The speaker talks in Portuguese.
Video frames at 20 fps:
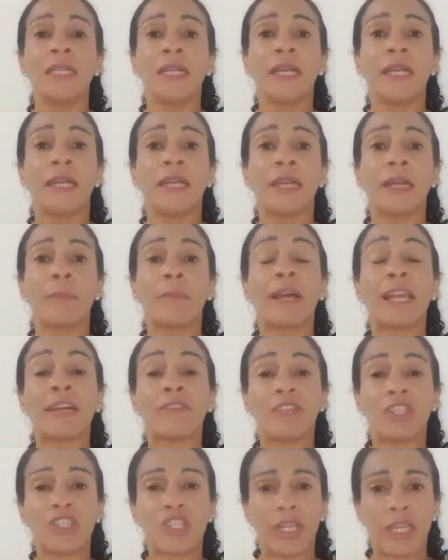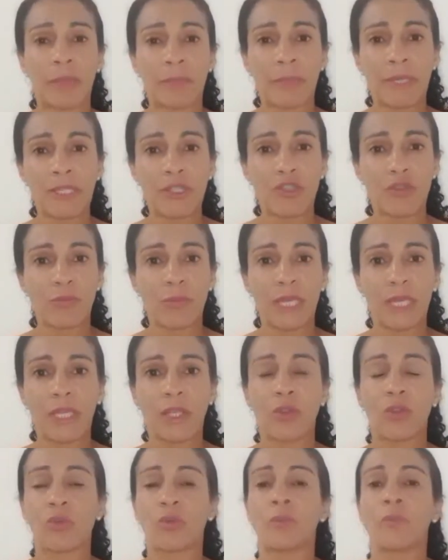é, a palavra de
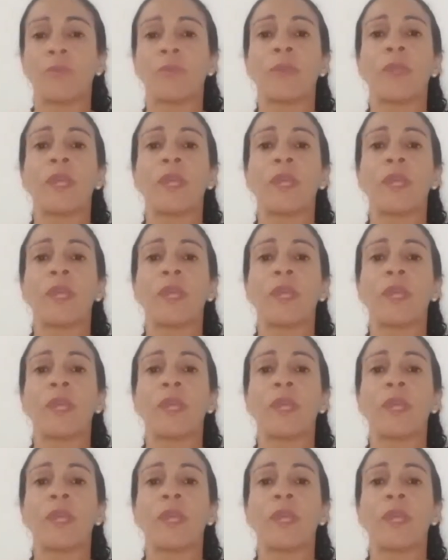arrependimento.